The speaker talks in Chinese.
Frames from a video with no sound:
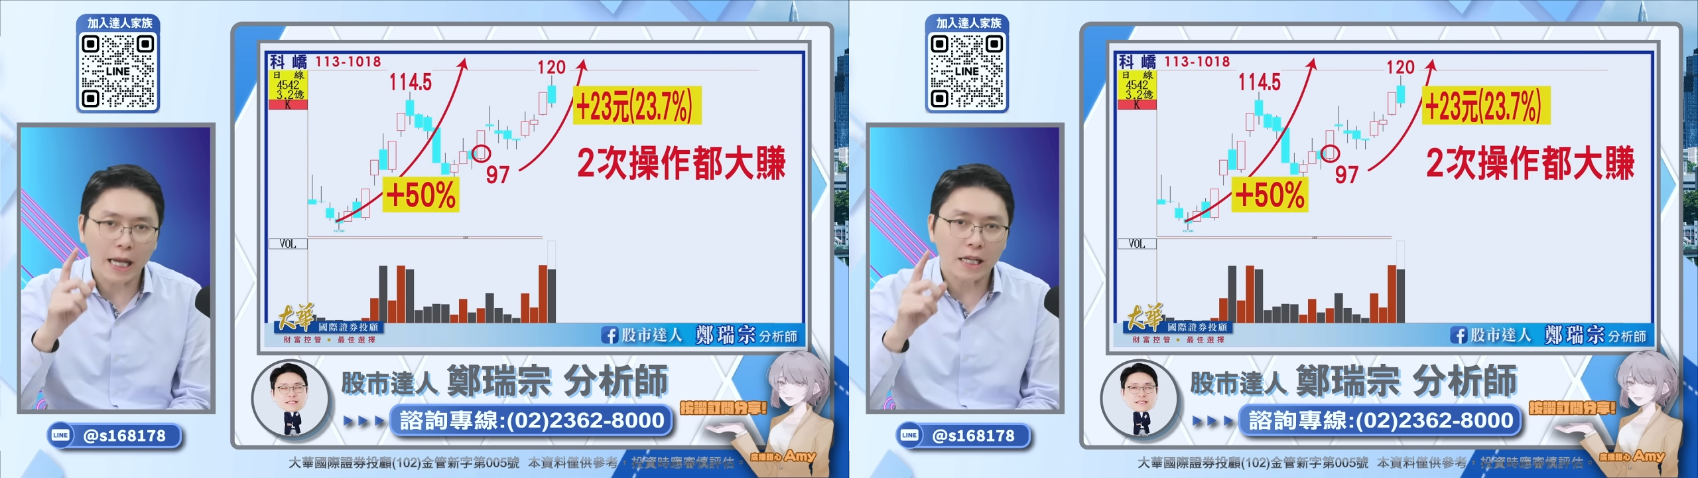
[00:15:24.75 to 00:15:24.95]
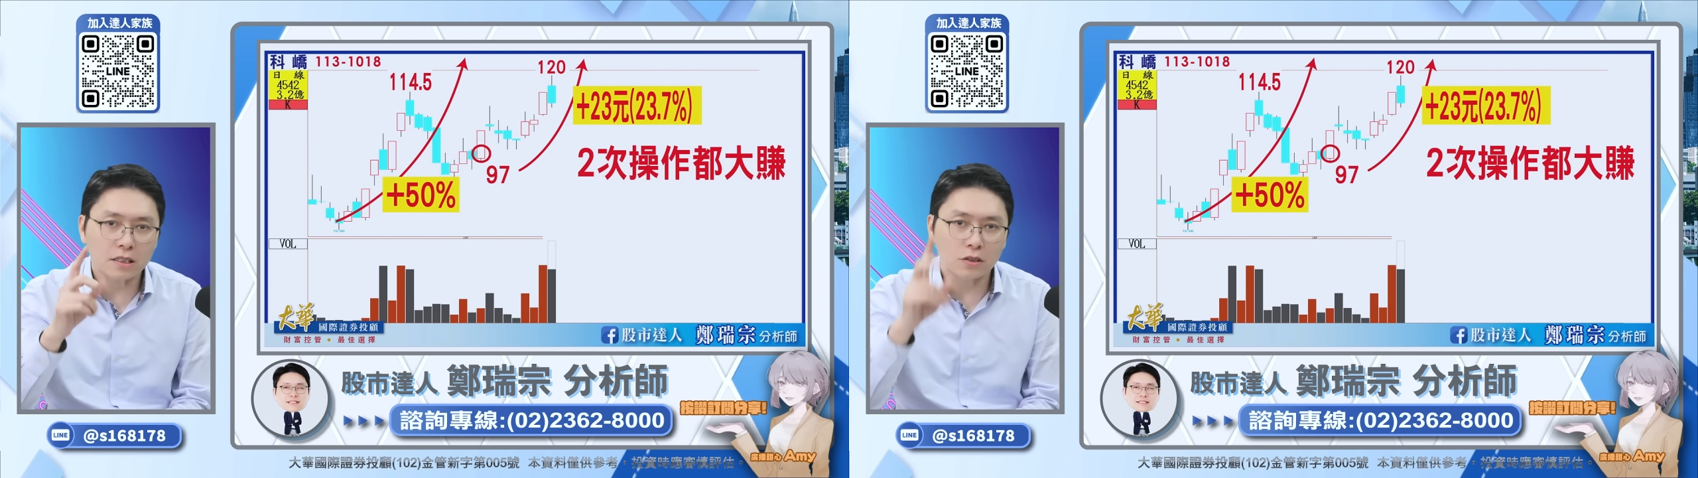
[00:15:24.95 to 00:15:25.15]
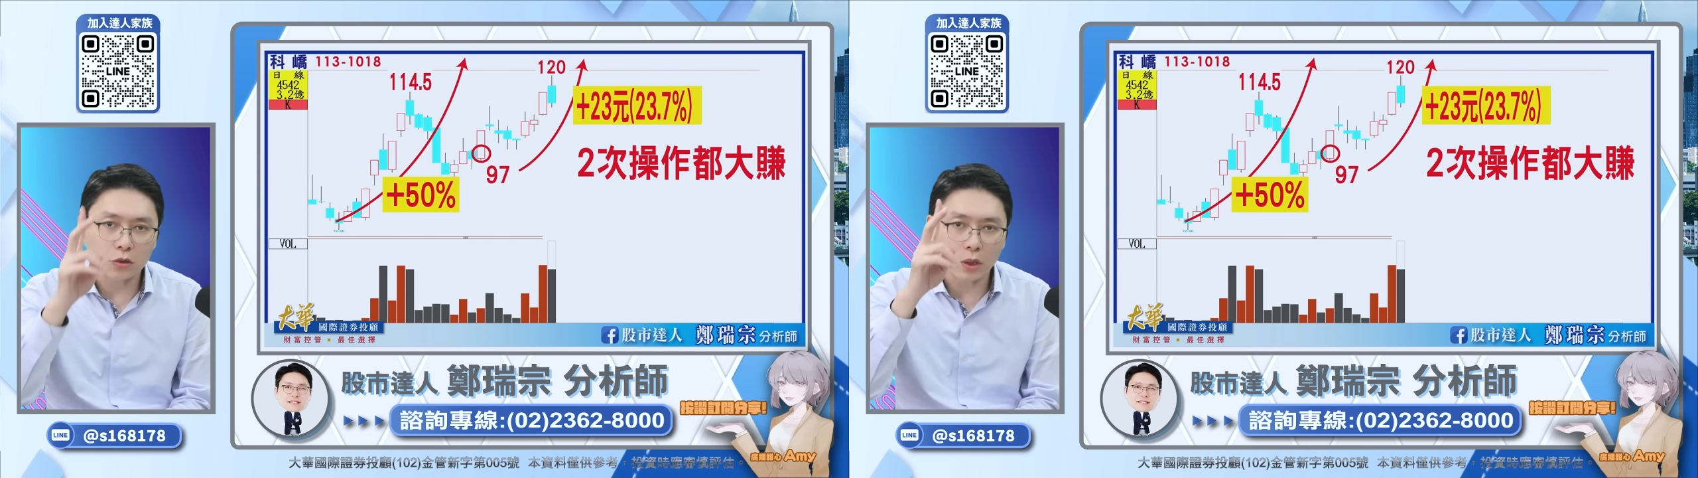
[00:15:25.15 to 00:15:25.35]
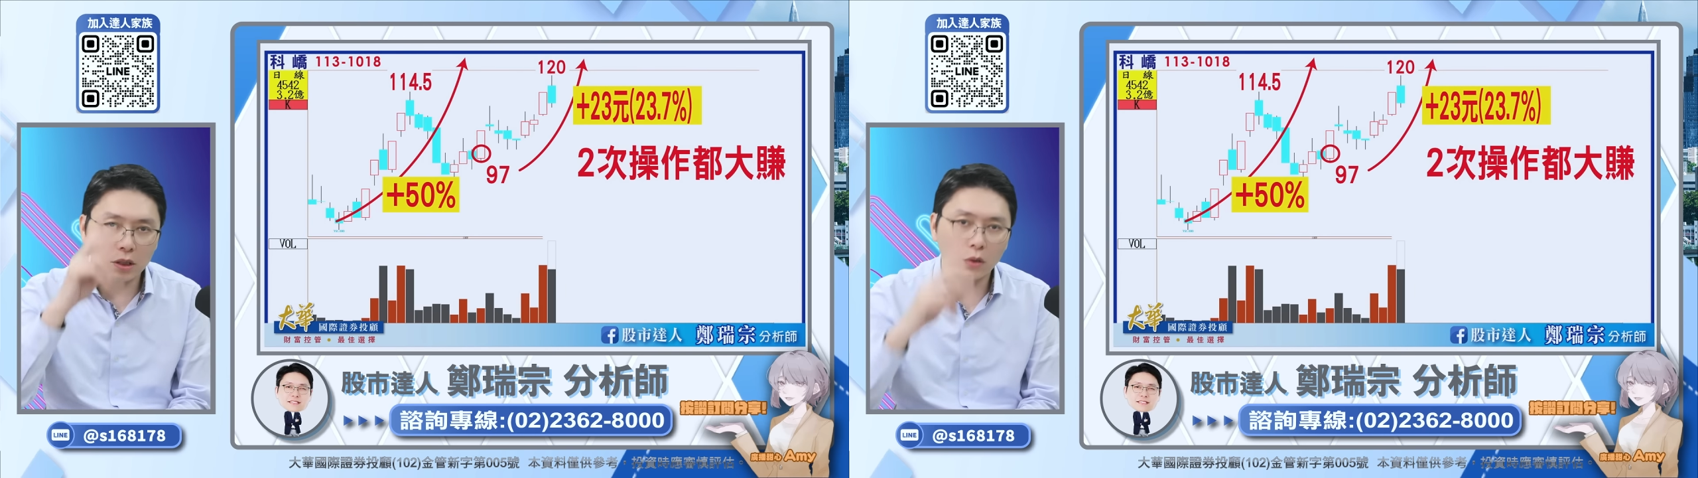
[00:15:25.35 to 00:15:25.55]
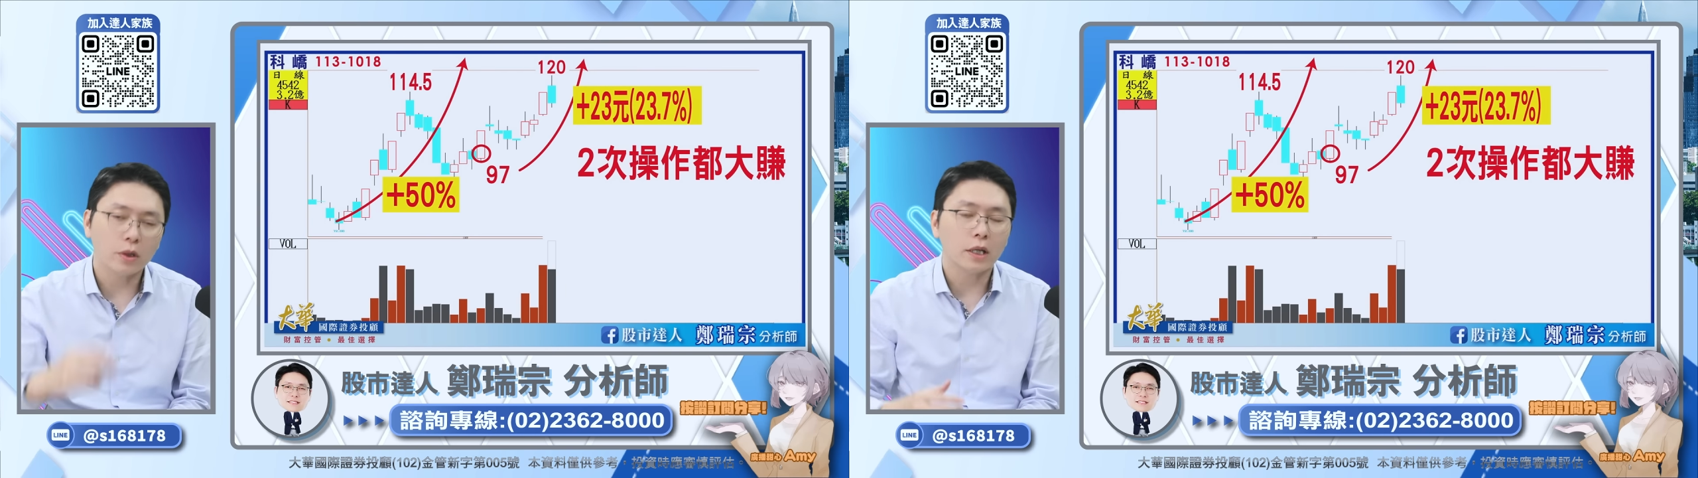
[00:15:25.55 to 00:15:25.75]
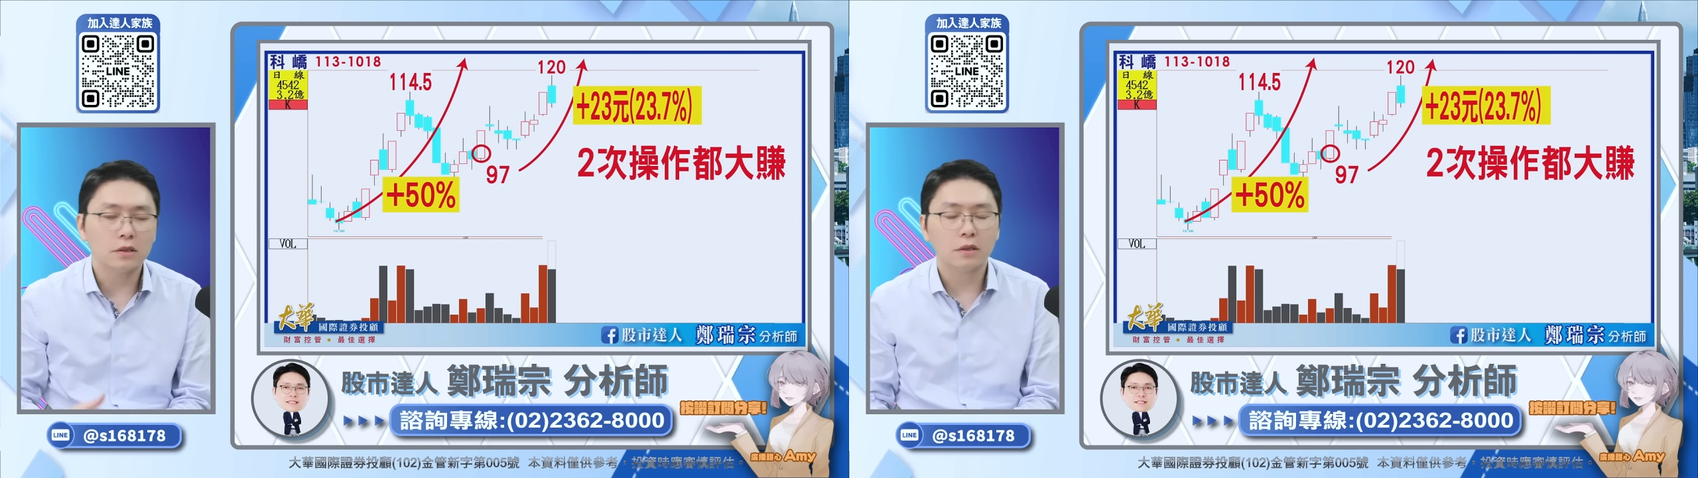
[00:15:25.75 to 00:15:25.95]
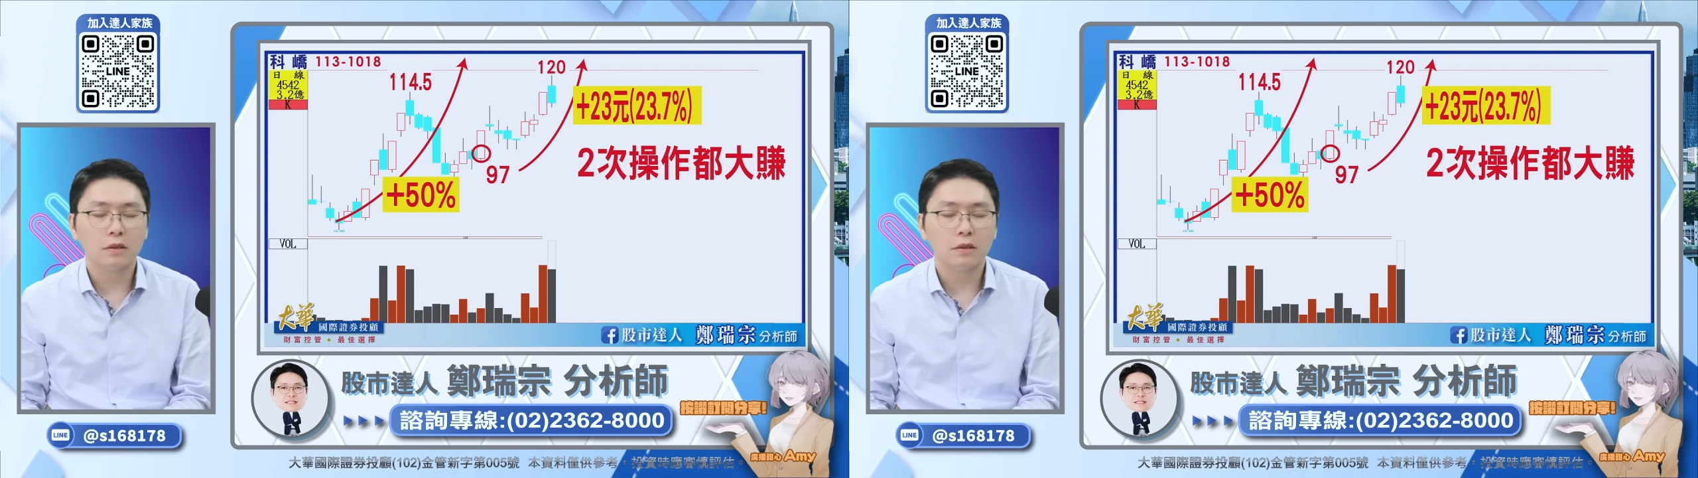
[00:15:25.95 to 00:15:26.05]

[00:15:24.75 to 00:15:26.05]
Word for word: 一次又赚超过两成。